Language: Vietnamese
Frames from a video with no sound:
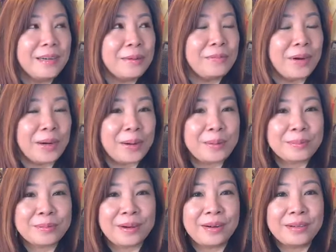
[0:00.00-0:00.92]
và
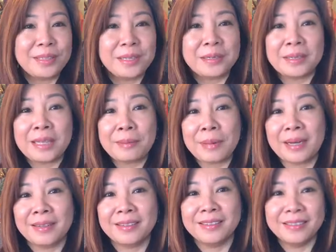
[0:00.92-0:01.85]
không có nhìn người ta
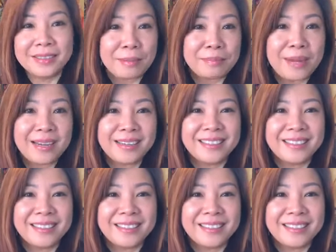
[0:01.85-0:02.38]
bằng nửa cặp mắt